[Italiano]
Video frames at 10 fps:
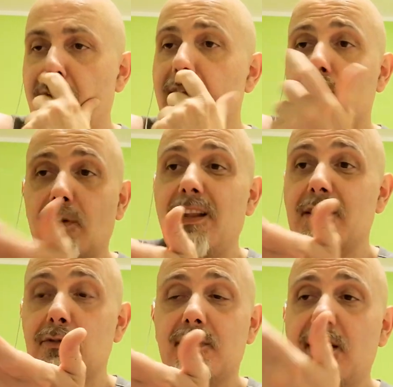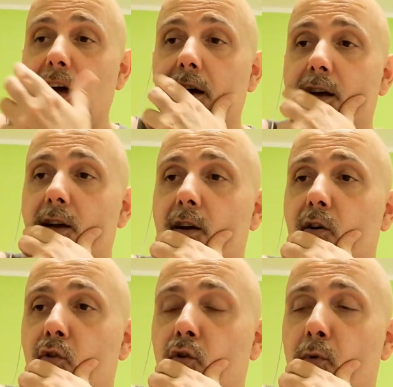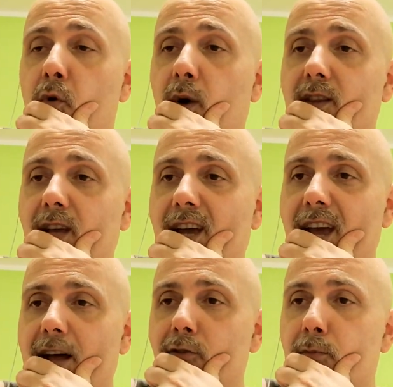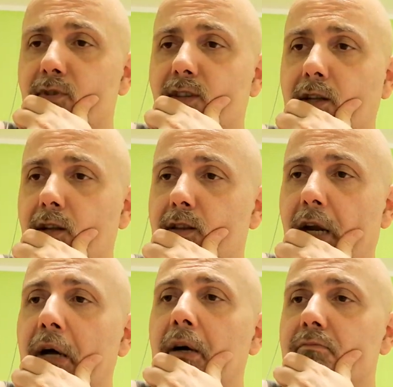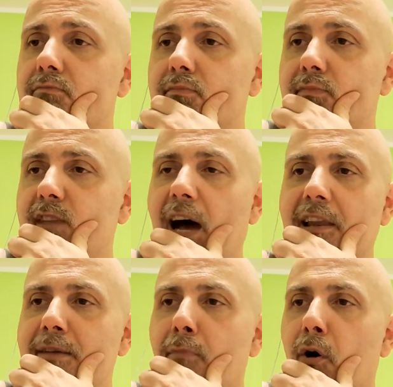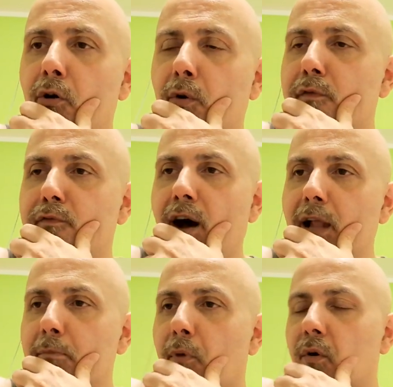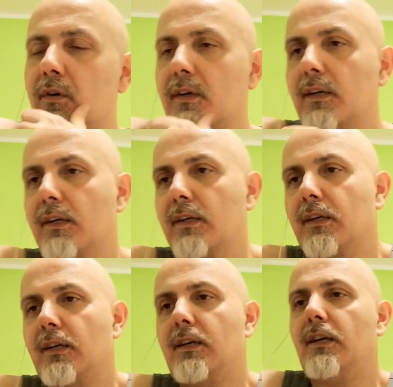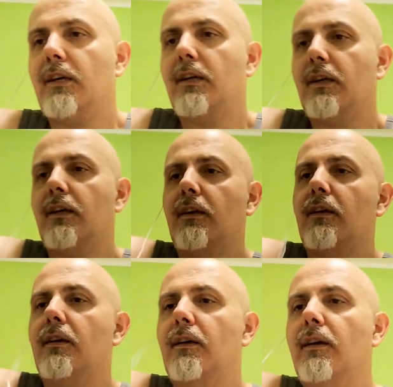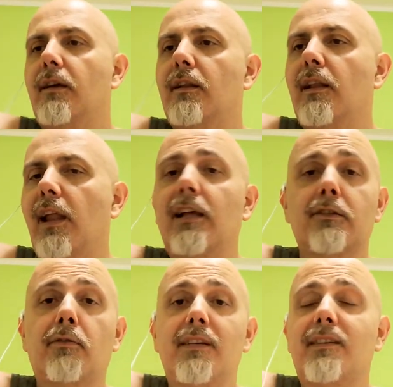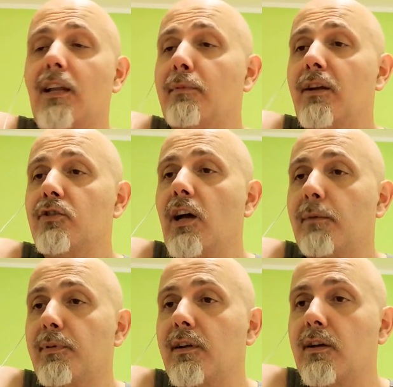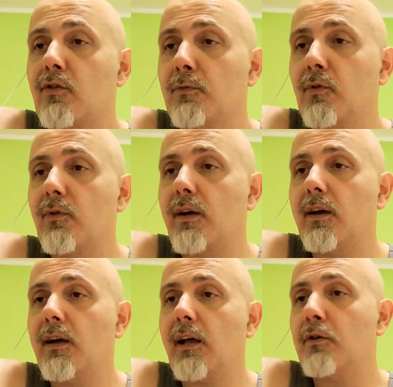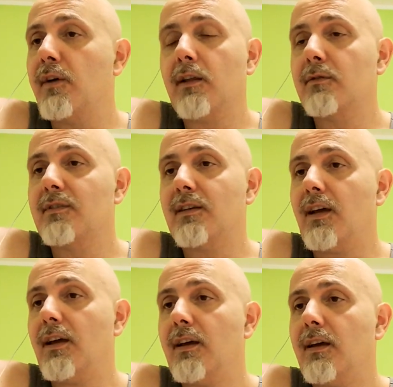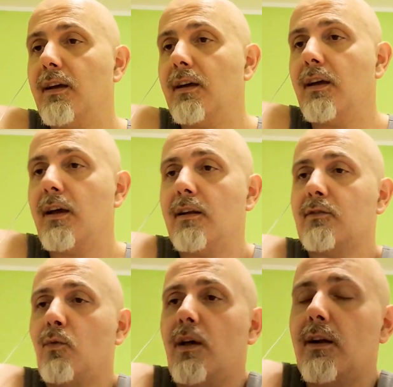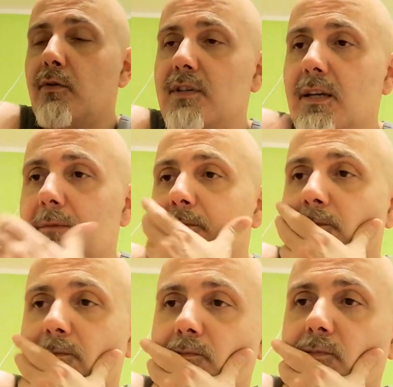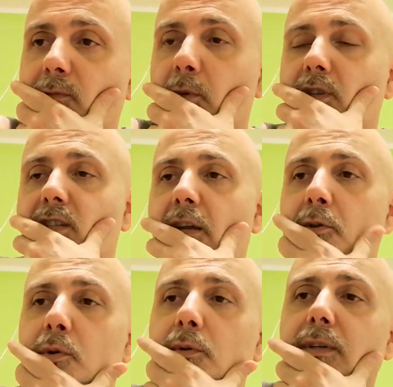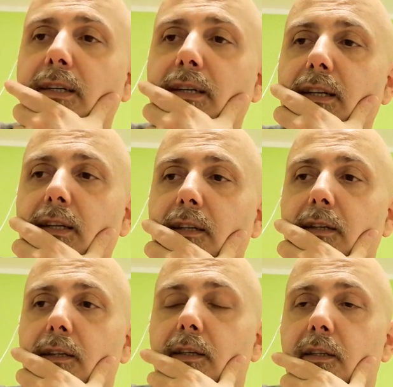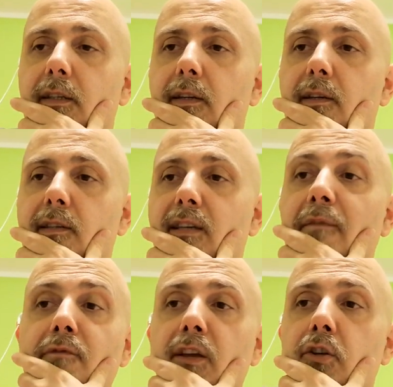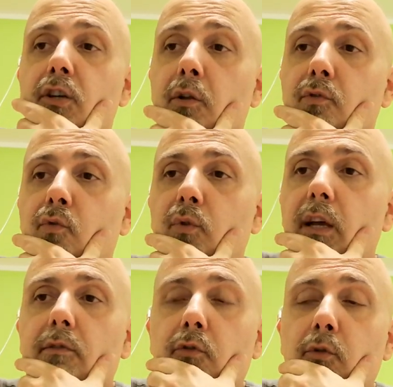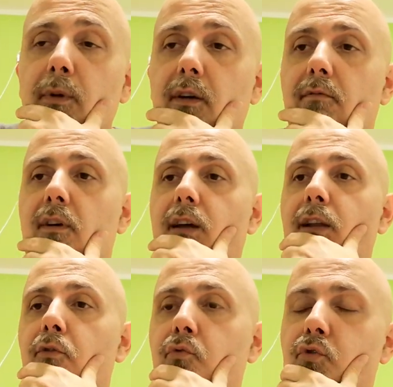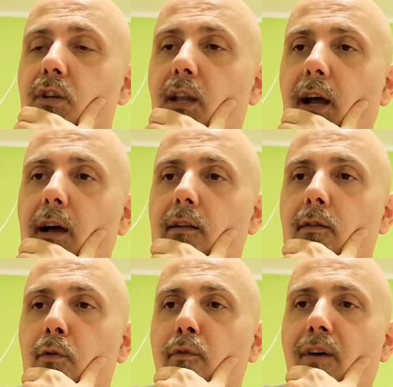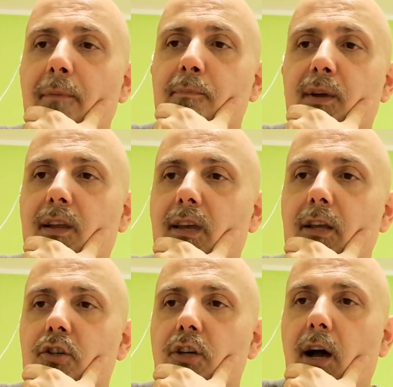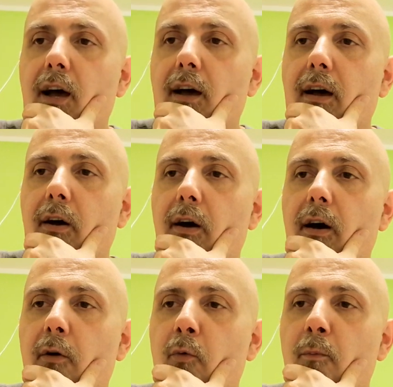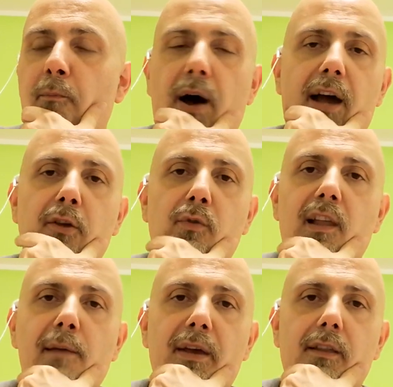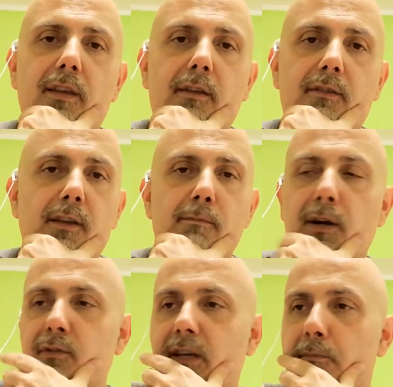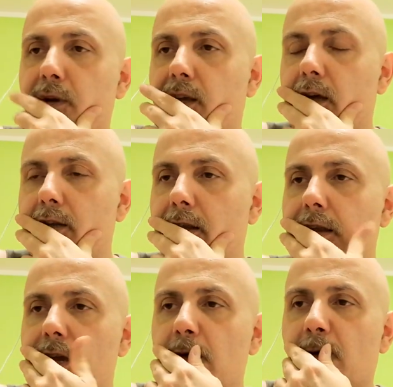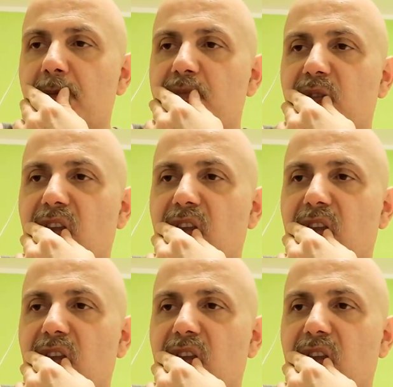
E adesso la Lazio sta comunque attaccando, mo stanno entrando Tali, Moro e Falbo. E la Lazio rischia di pareggiare perché comunque la Juventus è, è una squadra così. Mm, quest'anno se vince lo scudetto, come credo succederà, lo fa perché ha un paio di elementi che timbrano sempre il cartellino.